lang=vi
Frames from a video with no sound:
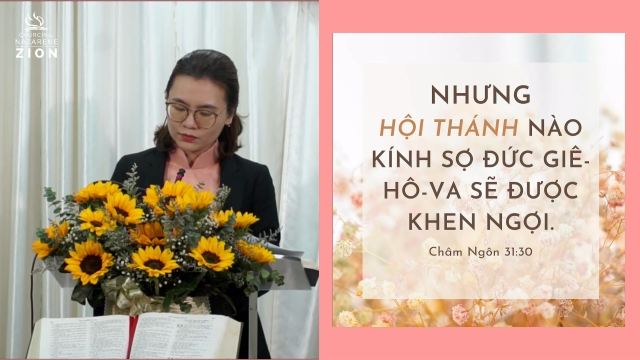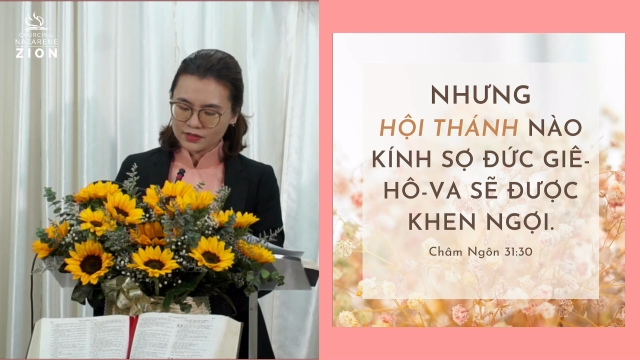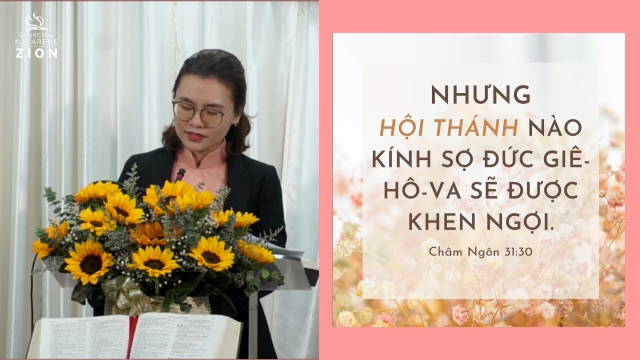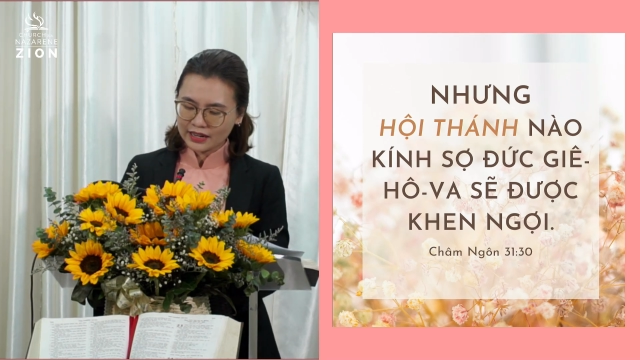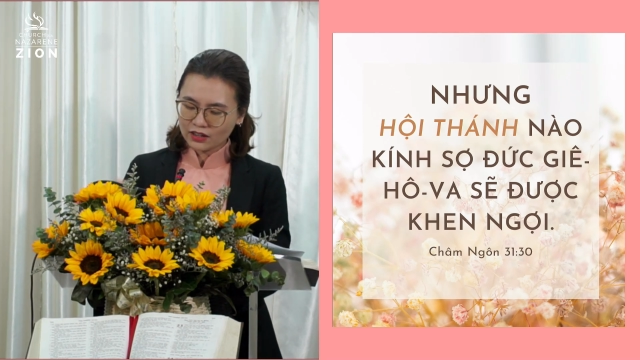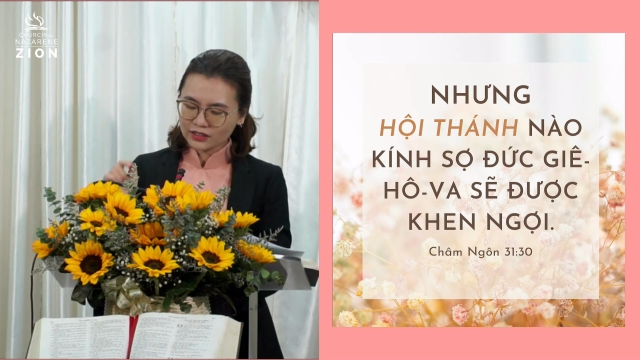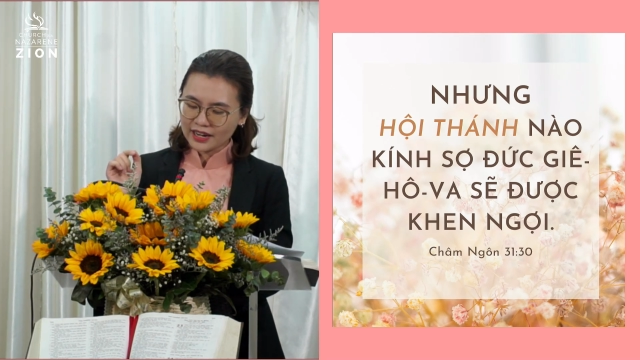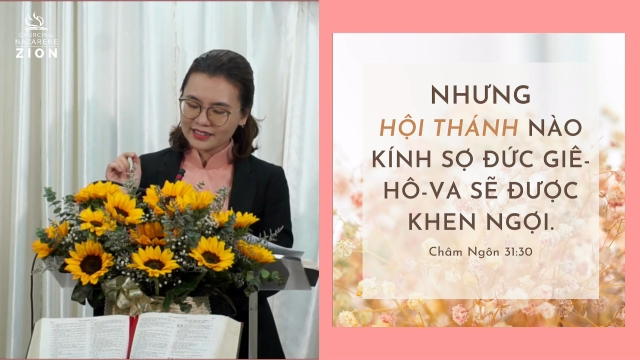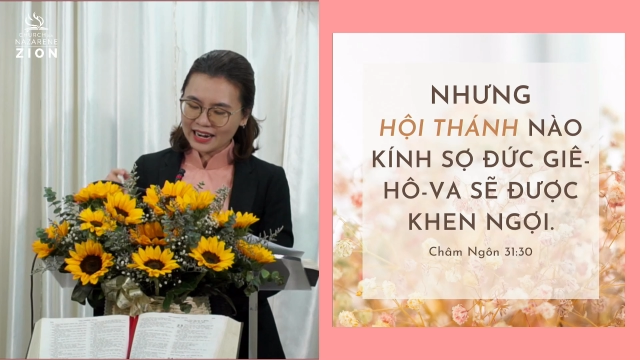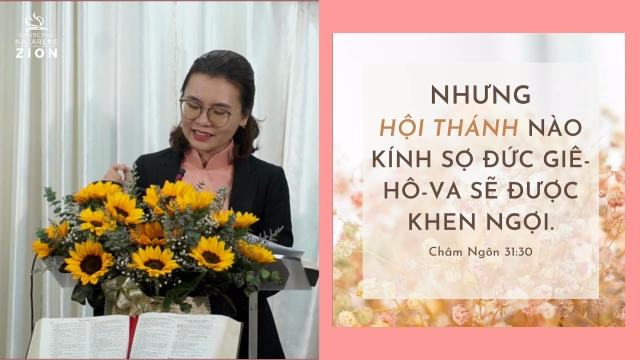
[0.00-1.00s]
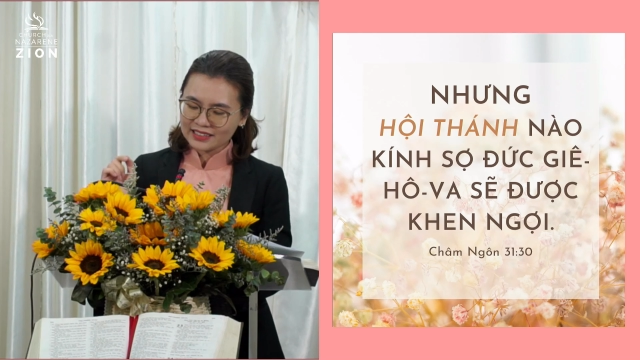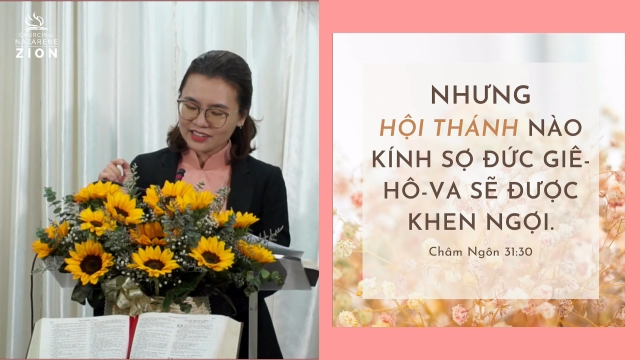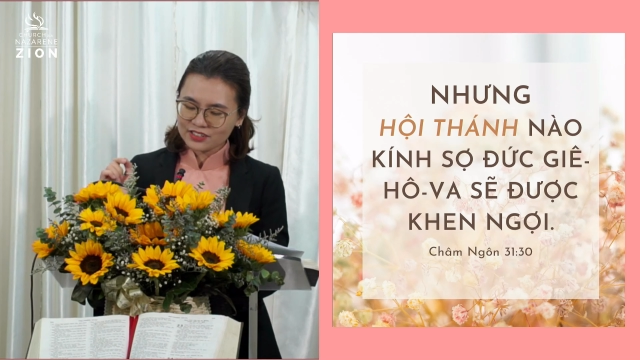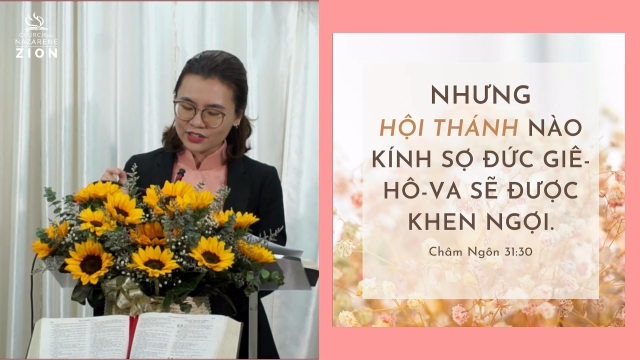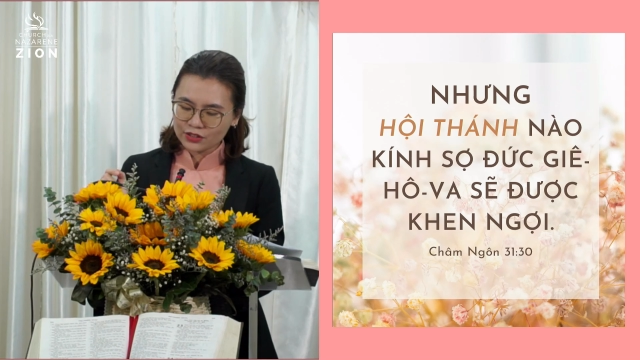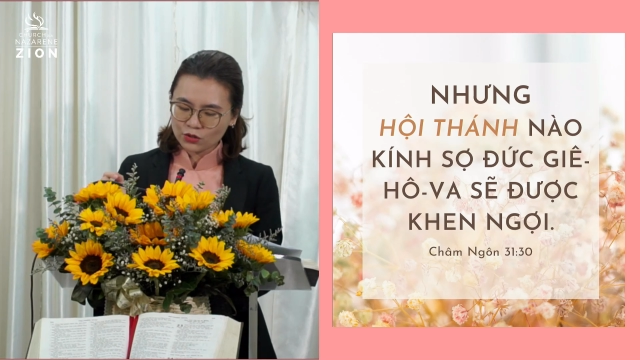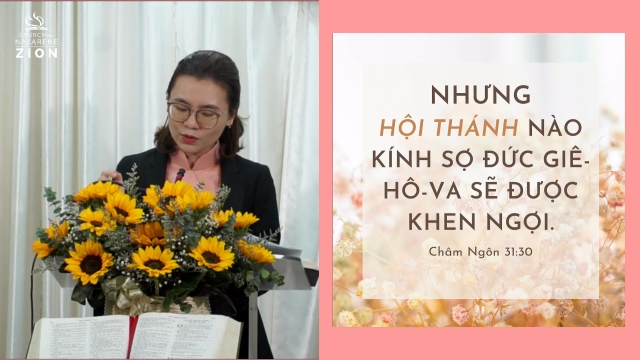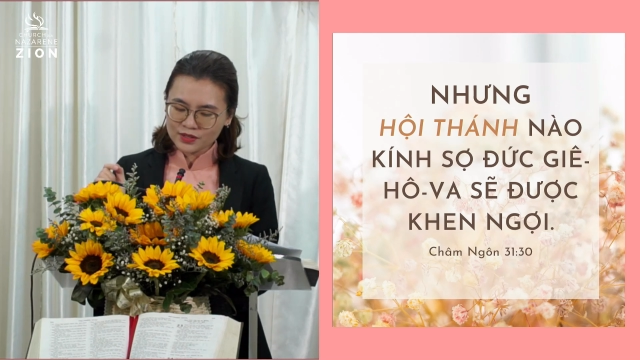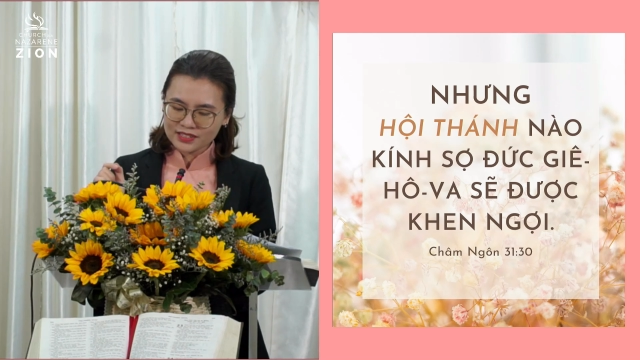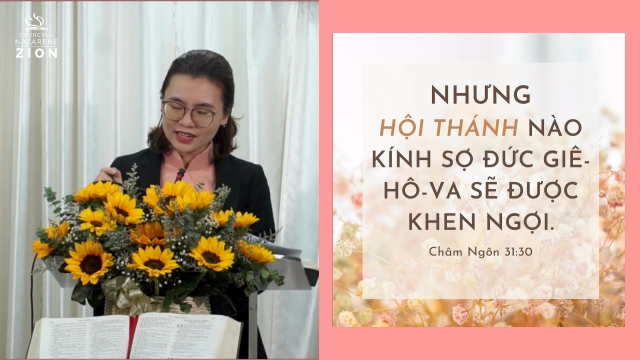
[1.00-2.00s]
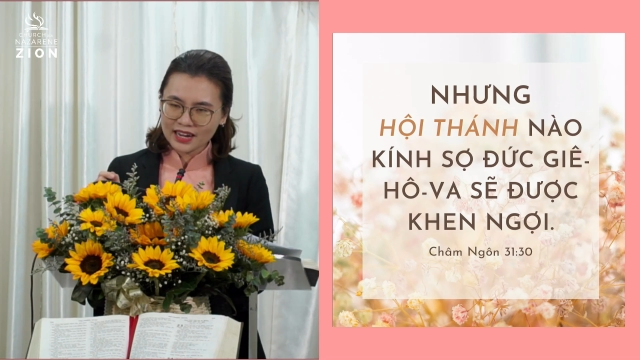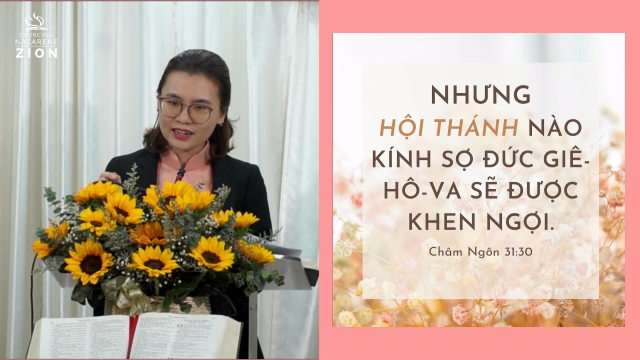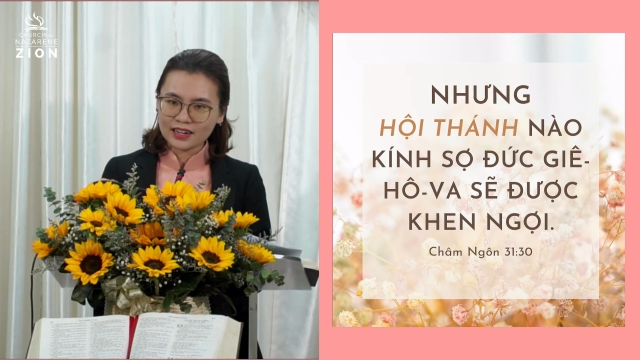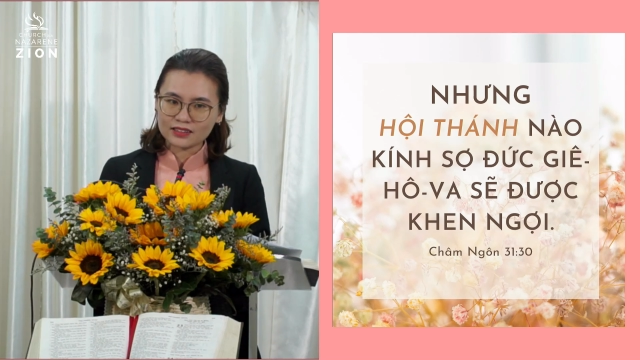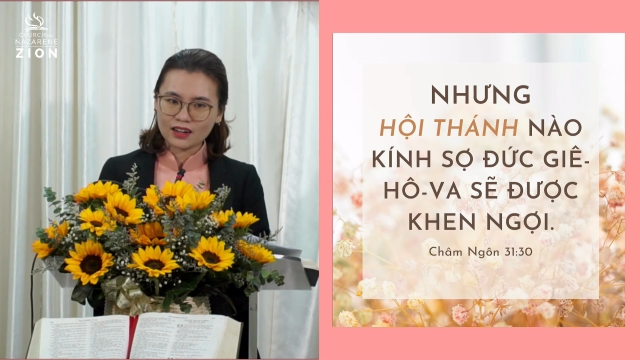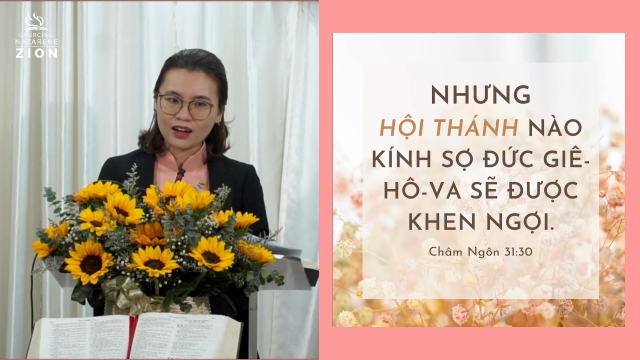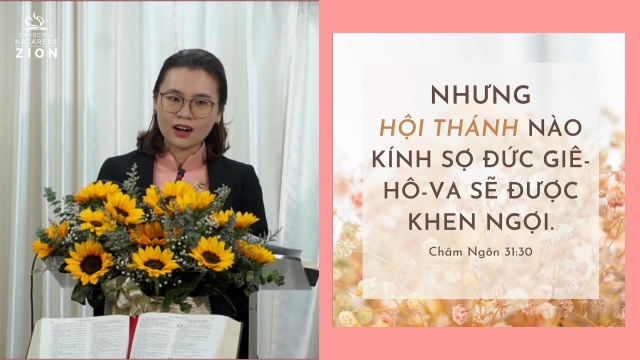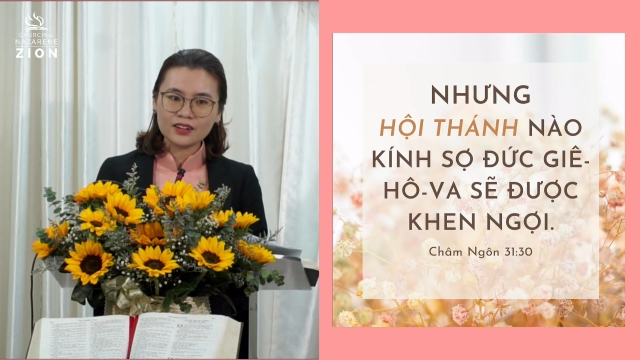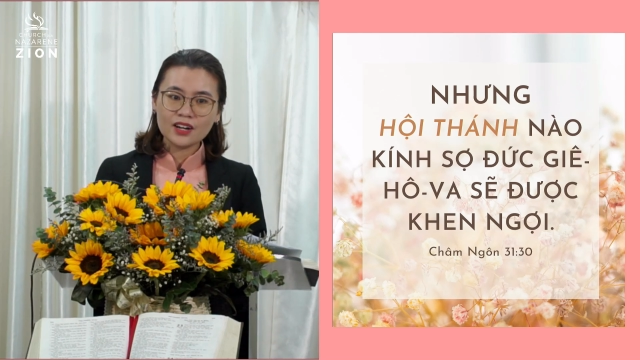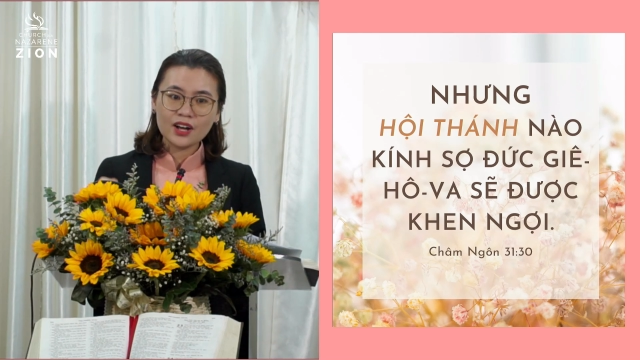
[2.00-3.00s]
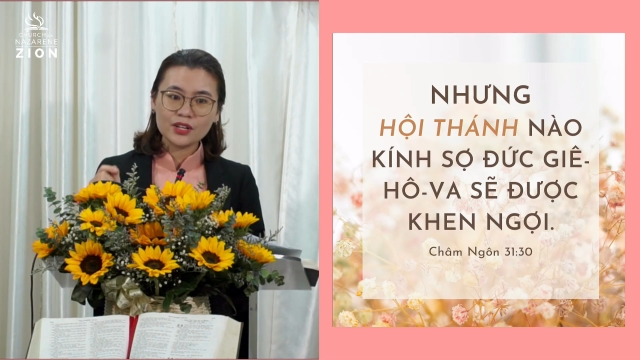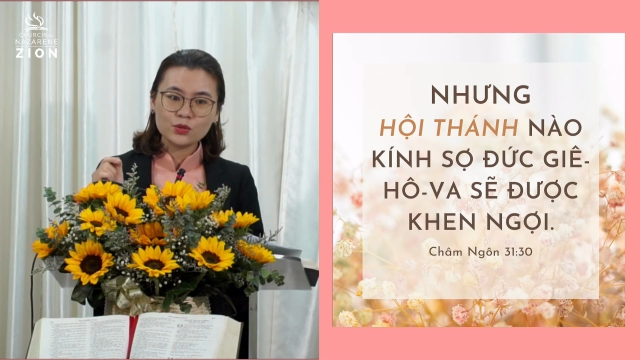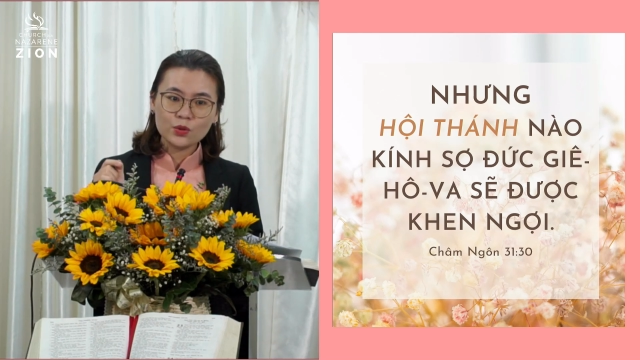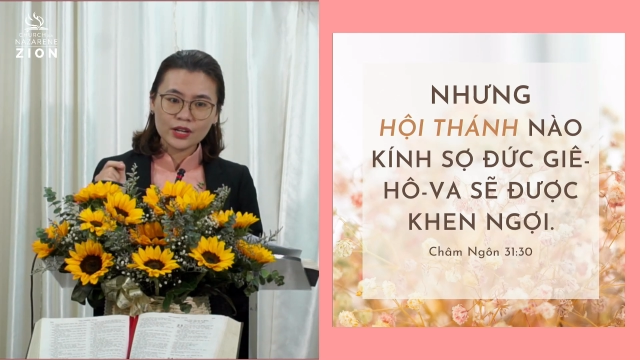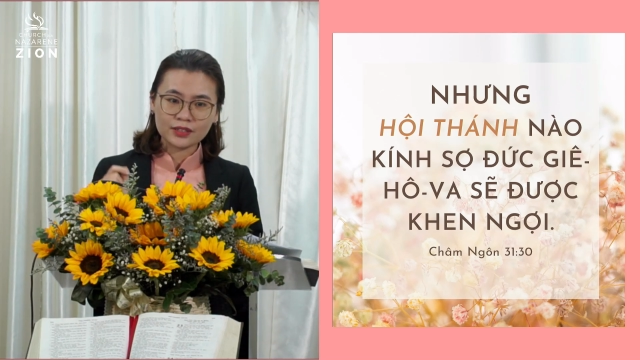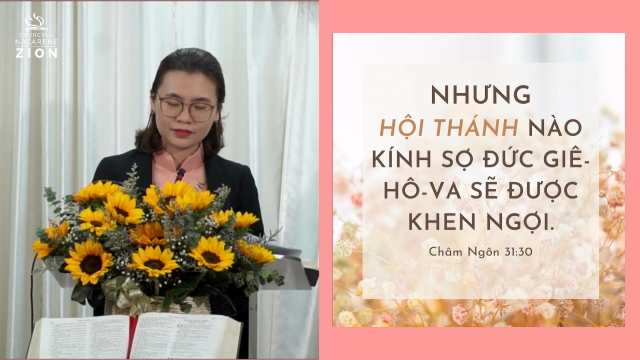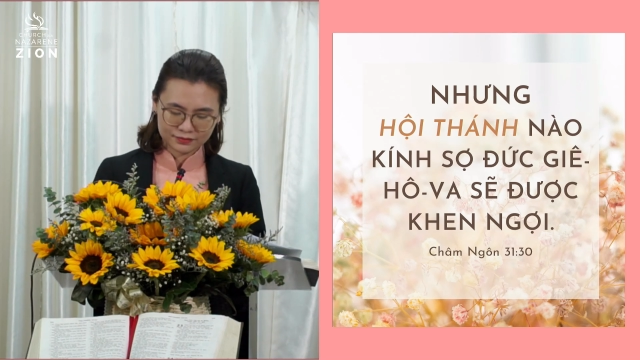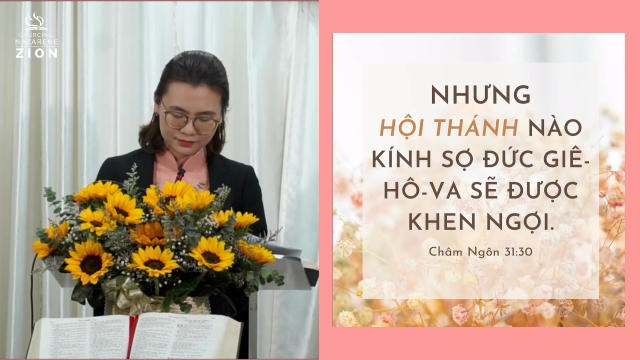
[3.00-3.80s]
sẽ có thể đặt giá trị của mình sai lệch ở nơi duyên.